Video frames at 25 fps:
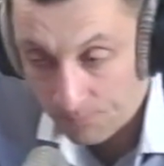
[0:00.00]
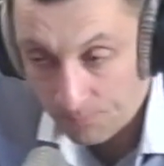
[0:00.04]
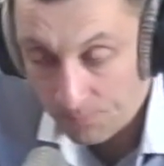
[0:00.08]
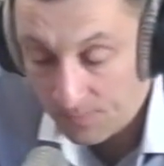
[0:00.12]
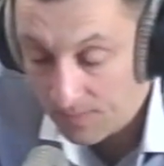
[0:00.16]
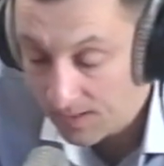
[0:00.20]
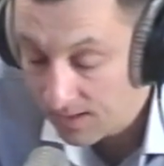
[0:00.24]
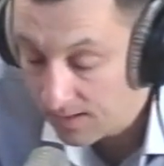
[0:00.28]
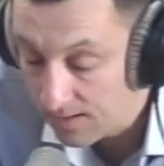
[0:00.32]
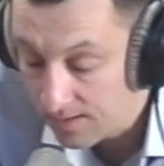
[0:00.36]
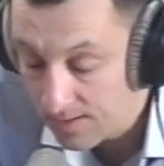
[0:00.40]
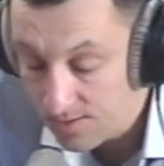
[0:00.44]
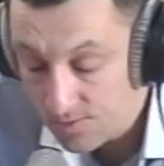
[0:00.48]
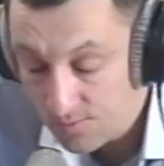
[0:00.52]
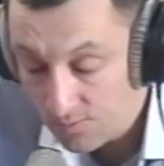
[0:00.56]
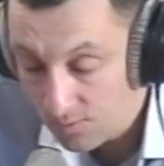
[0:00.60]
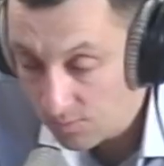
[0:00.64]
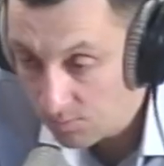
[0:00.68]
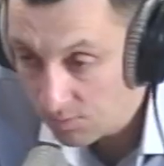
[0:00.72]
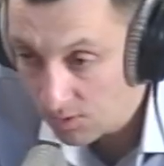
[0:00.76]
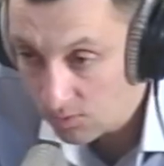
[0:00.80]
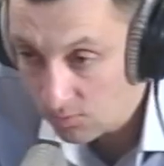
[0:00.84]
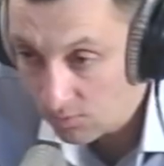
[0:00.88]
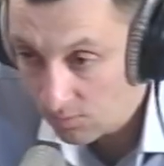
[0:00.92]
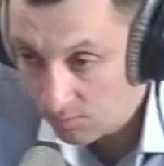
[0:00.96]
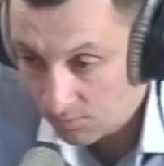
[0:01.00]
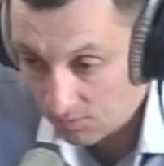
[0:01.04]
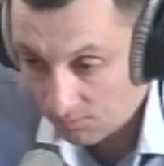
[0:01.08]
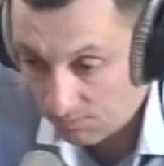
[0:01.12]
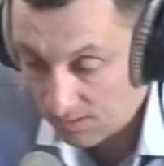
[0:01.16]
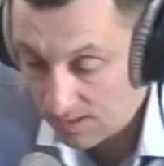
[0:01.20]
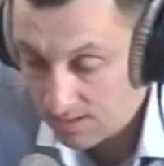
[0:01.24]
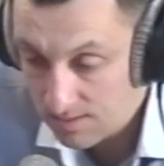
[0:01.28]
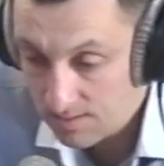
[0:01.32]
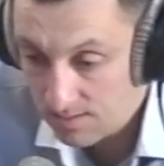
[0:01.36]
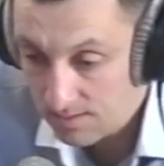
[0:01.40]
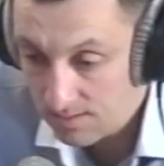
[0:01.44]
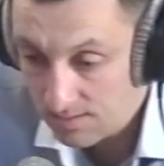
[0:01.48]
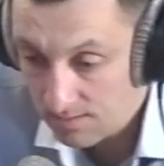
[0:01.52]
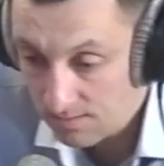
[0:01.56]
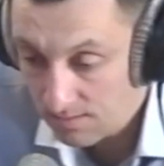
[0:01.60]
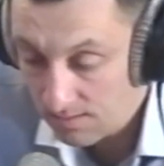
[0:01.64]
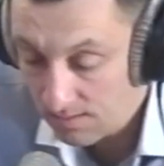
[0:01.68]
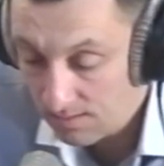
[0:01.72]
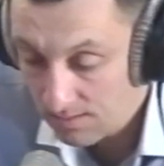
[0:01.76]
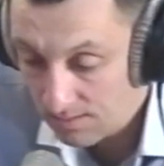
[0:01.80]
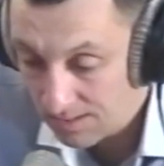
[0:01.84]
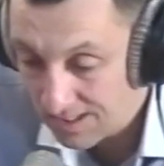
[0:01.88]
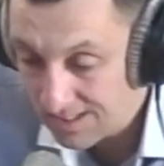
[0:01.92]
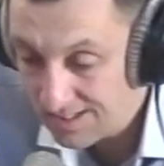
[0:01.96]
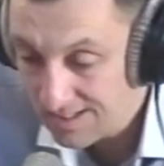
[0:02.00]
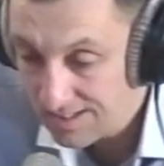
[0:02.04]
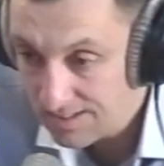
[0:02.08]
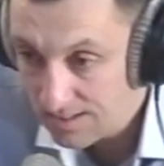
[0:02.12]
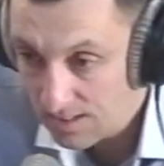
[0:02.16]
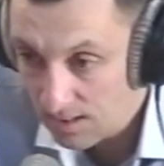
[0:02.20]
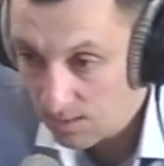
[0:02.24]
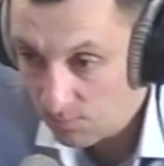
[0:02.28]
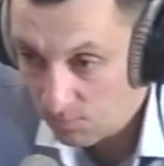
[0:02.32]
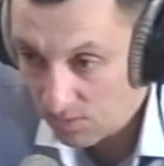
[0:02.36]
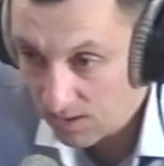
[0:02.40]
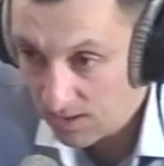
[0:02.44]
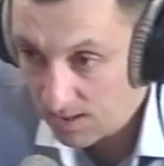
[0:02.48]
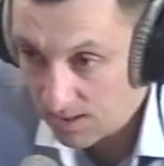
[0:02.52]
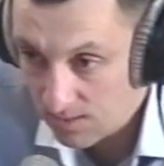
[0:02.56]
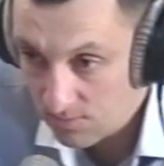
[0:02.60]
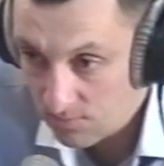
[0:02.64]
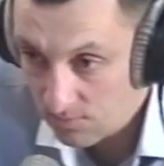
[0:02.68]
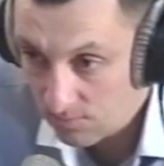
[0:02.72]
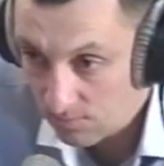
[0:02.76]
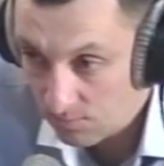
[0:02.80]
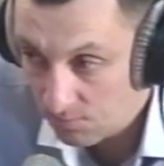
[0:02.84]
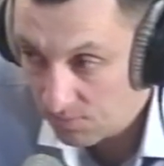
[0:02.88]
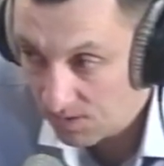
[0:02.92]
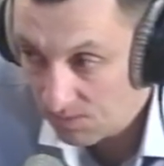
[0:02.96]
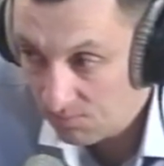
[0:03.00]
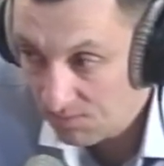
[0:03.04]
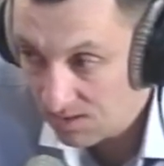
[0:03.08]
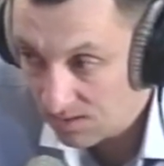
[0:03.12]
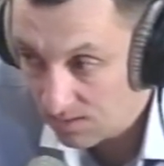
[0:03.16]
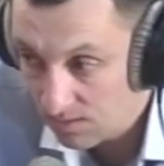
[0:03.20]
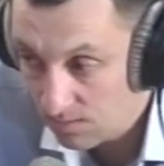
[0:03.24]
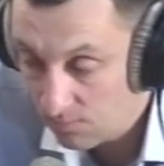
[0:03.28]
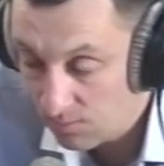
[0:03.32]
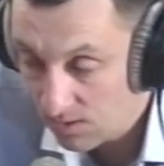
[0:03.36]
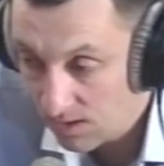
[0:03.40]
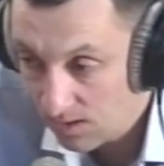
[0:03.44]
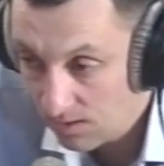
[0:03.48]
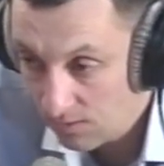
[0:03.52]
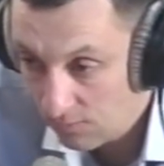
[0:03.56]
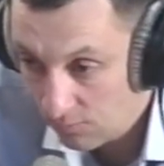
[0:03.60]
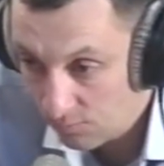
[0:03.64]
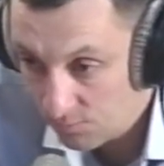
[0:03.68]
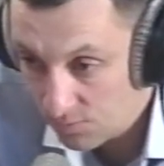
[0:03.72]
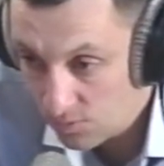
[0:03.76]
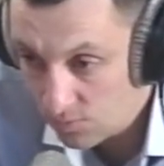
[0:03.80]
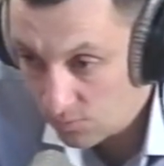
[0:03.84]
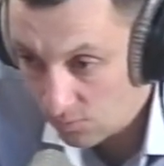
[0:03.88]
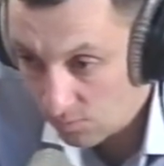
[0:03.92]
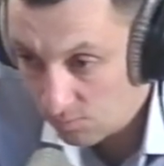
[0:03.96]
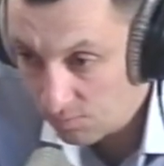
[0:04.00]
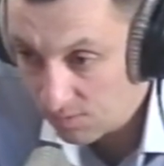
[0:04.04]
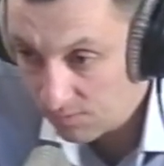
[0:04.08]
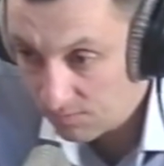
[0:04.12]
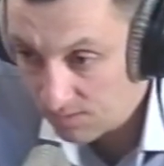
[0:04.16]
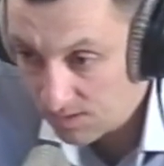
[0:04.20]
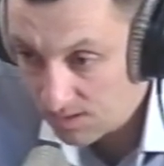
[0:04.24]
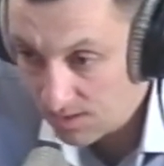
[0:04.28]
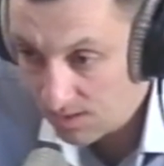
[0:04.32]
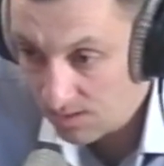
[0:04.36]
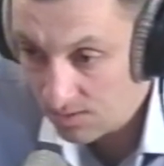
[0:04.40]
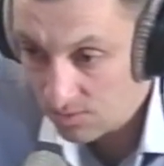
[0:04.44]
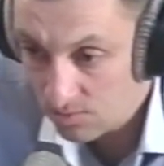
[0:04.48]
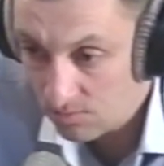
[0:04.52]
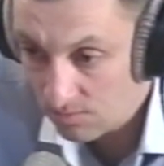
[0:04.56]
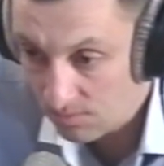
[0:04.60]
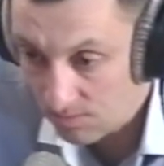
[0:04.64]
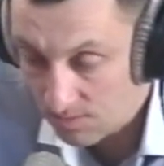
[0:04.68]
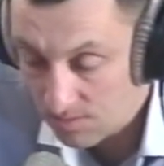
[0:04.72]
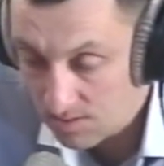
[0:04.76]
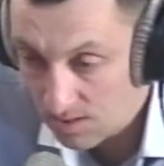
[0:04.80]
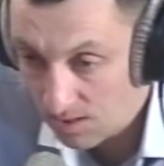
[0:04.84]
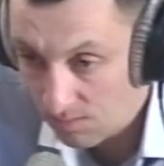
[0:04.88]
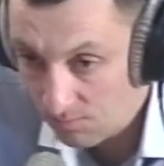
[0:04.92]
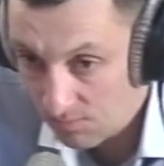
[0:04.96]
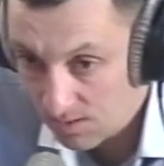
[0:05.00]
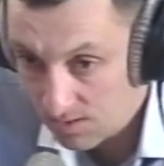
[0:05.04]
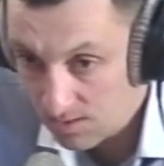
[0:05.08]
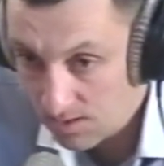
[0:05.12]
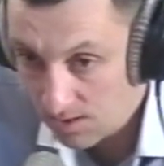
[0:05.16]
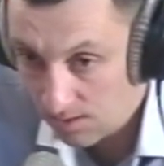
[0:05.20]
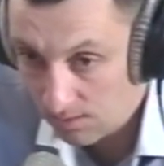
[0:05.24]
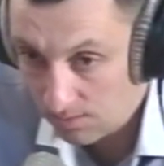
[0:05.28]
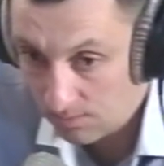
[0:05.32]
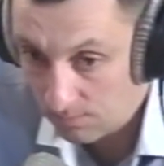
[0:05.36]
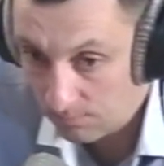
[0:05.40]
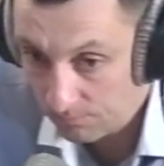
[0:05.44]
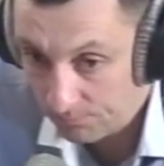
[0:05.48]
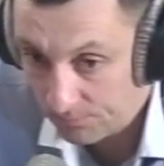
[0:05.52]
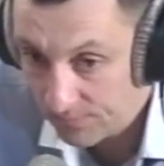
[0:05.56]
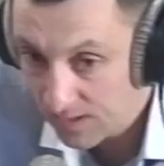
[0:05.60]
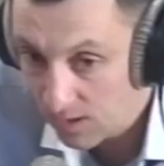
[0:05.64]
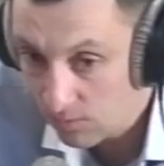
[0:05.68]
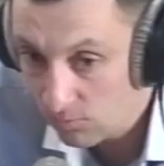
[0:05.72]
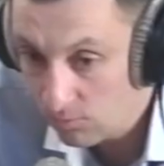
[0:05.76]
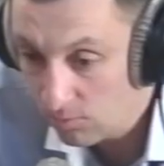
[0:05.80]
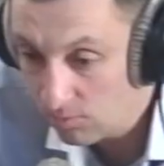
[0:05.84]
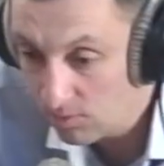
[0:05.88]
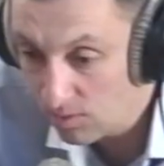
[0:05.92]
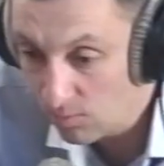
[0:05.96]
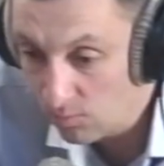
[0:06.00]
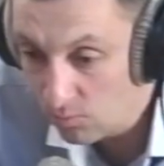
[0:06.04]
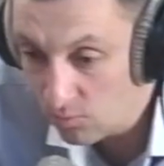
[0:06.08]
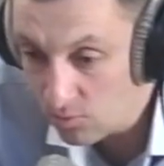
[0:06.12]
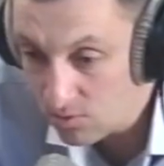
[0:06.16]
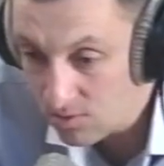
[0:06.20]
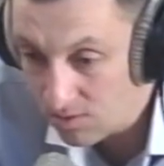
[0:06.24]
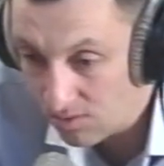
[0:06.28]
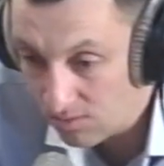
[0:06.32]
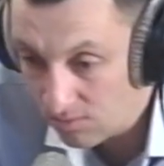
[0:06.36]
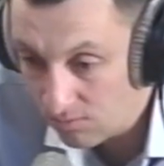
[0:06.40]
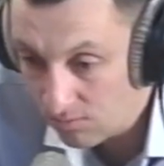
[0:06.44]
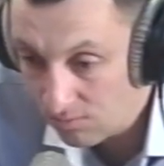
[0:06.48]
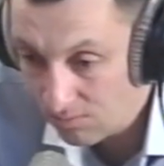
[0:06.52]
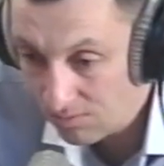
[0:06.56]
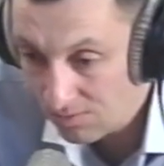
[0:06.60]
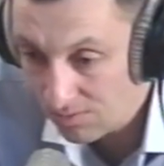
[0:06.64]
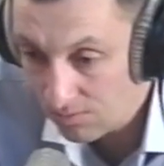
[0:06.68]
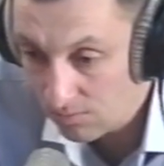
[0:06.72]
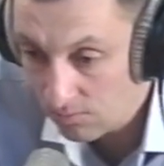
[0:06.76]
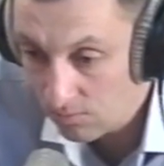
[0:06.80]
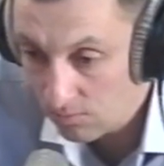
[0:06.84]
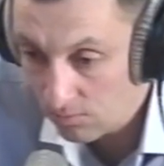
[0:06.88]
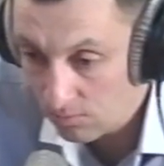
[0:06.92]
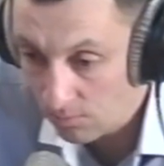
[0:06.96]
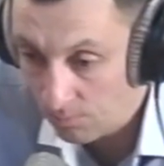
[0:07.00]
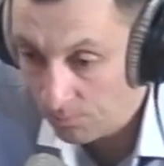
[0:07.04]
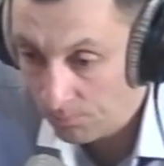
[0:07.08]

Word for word: Ничего подобного. Если э, родители показывают пример неправильного пищевого поведения, что они сами едят какую-то мусорную еду,